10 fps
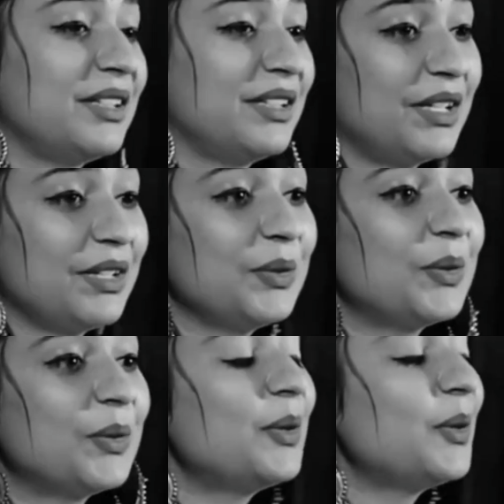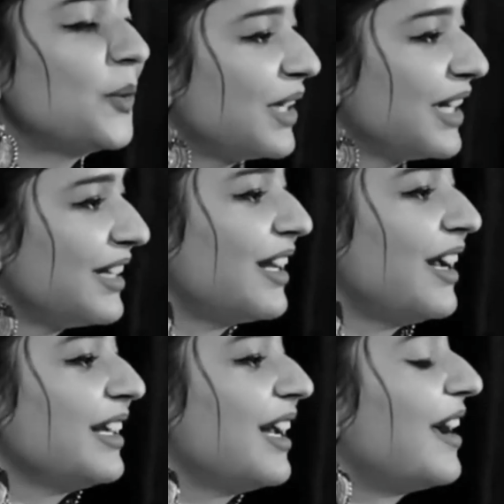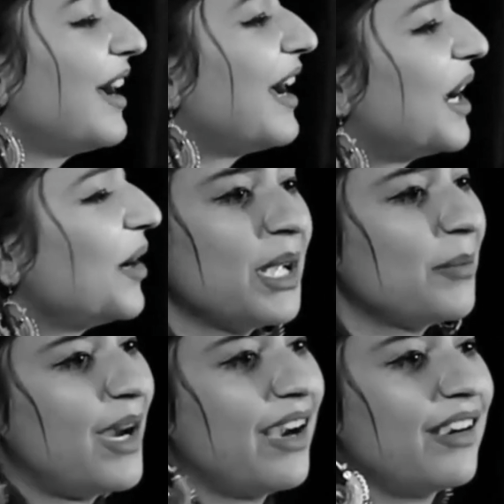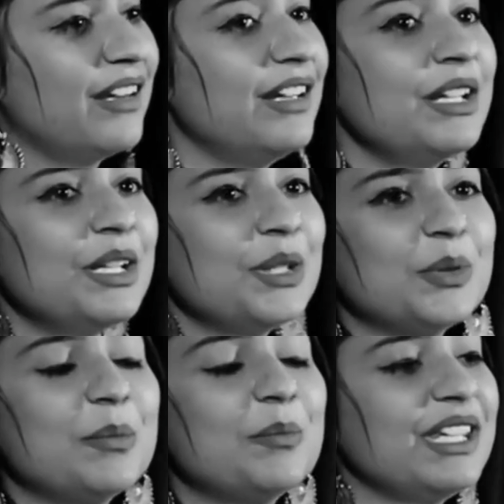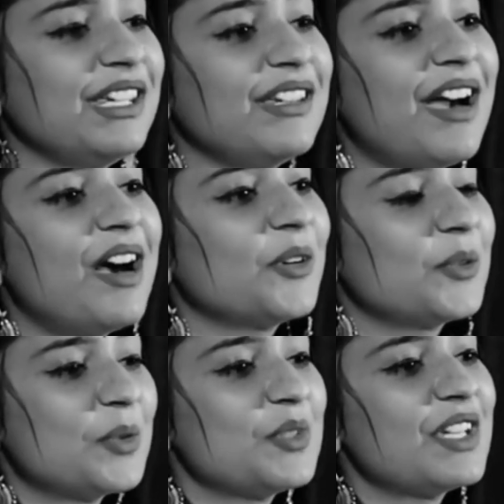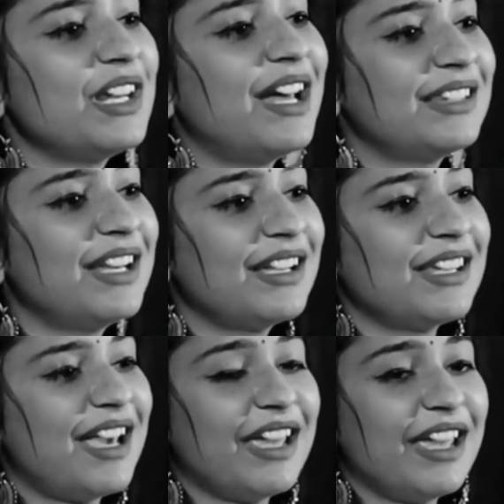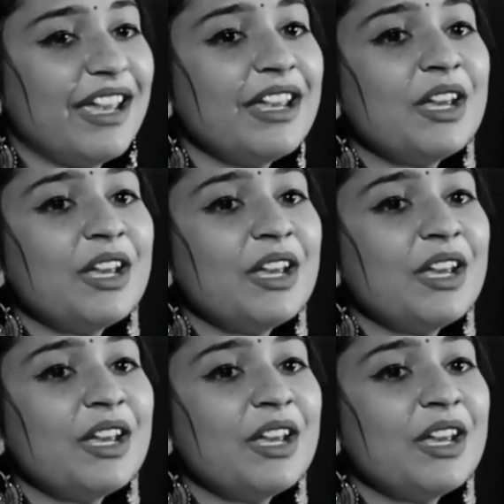दर्द को कुरेदना यहाँ आम है पागल तो अपनी आंख को जलाता क्या है